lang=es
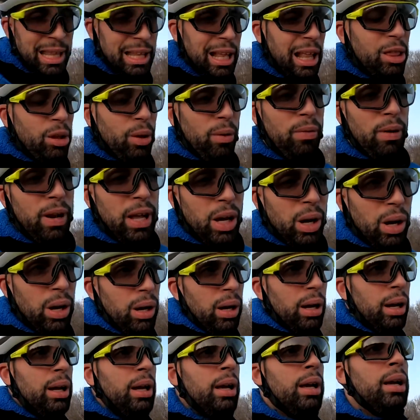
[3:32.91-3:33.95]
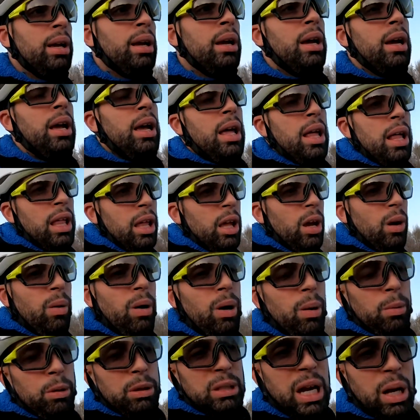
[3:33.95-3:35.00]
hace tanto frío, digo,
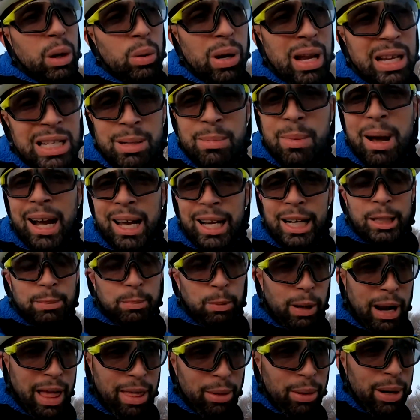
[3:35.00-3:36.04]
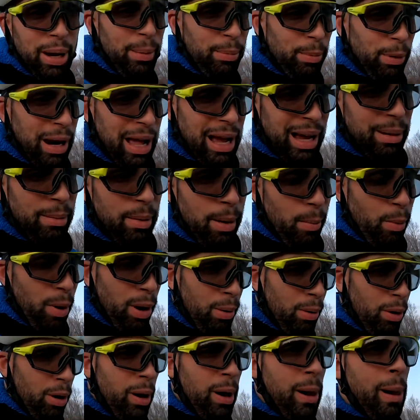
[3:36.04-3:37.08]
bueno, pues saco unas imágenes por la zona por la que me
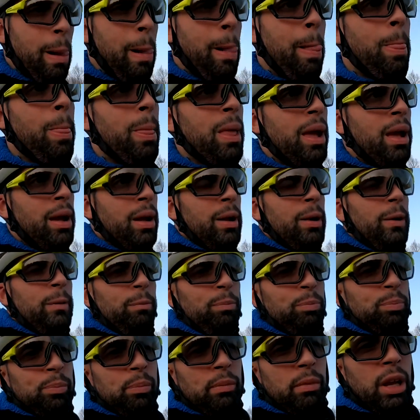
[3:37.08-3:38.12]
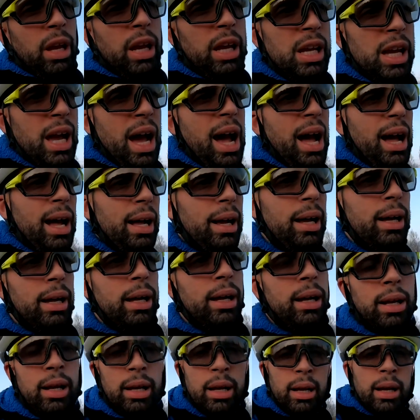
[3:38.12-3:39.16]
muevo y ya
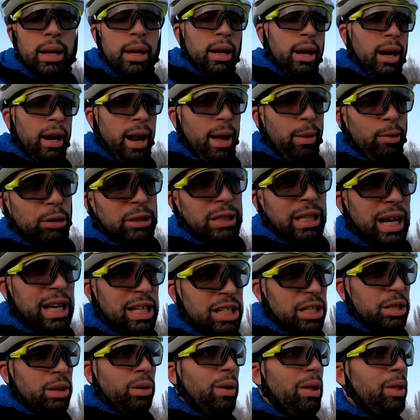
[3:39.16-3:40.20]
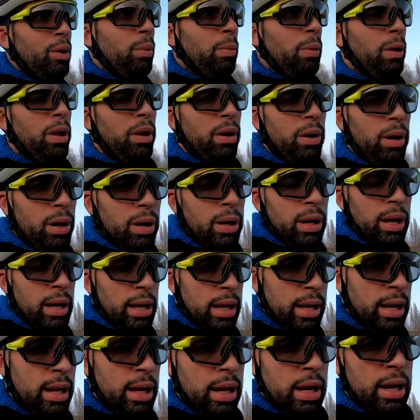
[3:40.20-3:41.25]
grabo este cachito cuando puedo, ¿no?
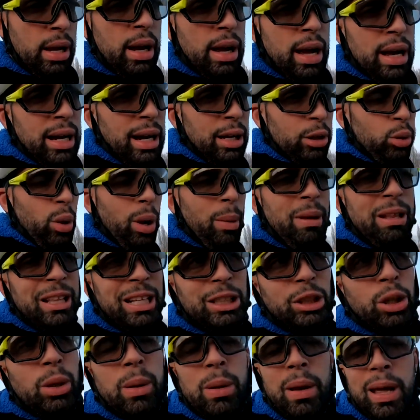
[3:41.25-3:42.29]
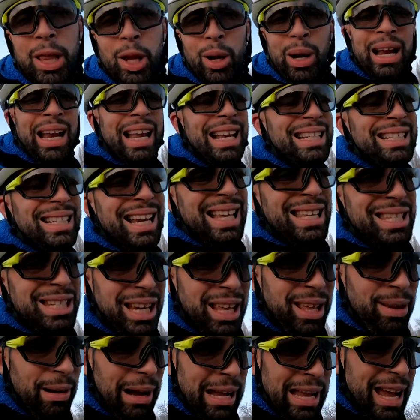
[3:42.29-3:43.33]
Actualmente estoy viviendo en el ensanche
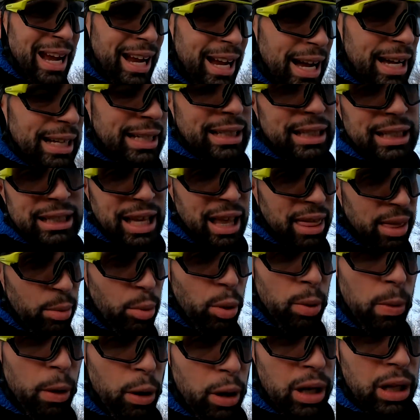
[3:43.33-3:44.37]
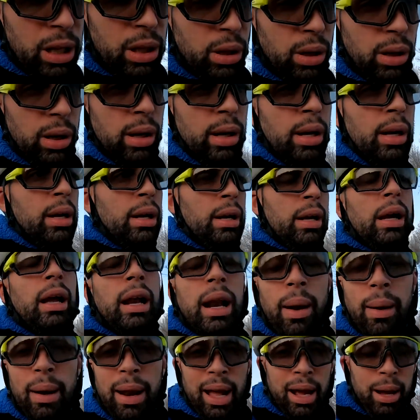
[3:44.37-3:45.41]
de Vallecas, desde hace muy poquito.
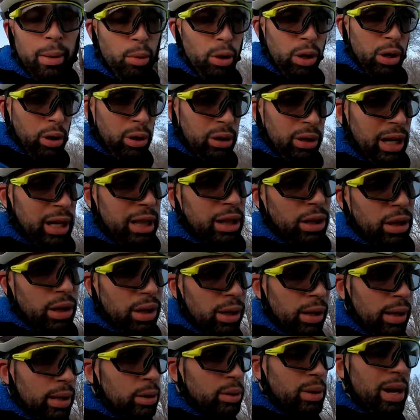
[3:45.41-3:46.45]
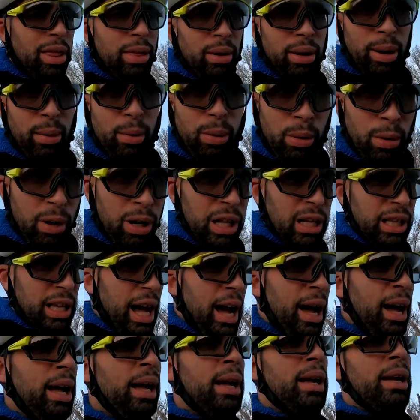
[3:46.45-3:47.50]
La verdad que muy contento, es una zona muy bonita,